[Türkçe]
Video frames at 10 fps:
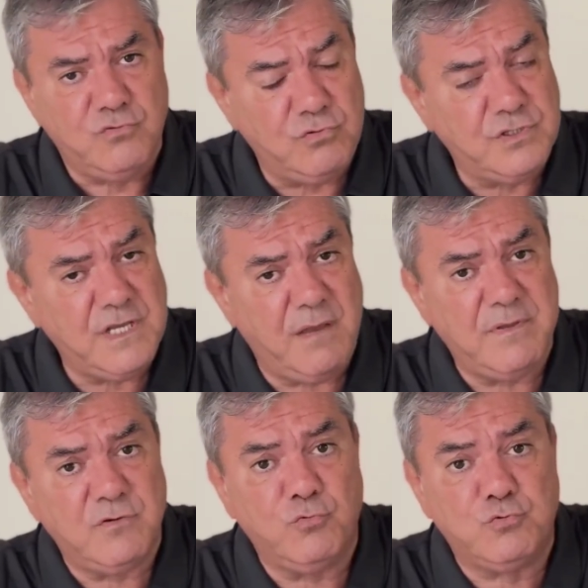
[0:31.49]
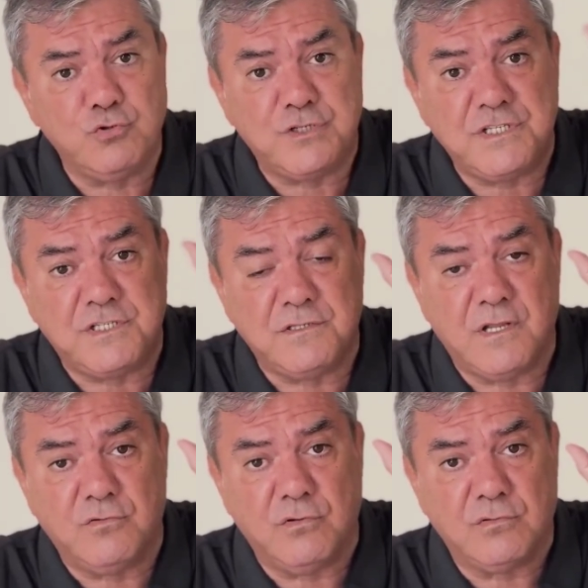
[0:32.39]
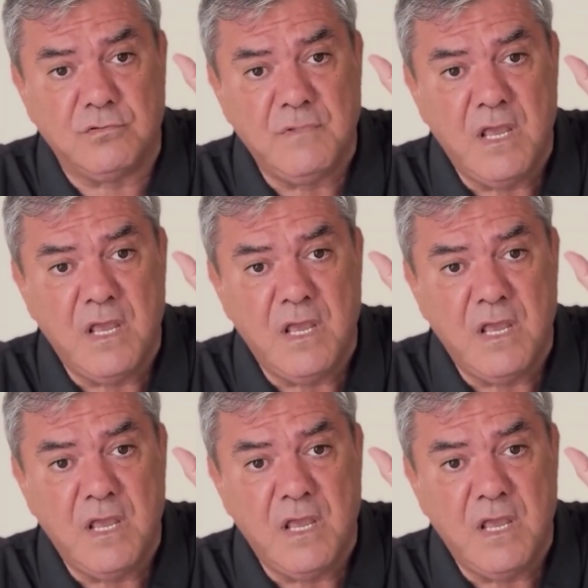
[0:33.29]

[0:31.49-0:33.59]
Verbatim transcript: Türkiye bir uçuş içinde diyor.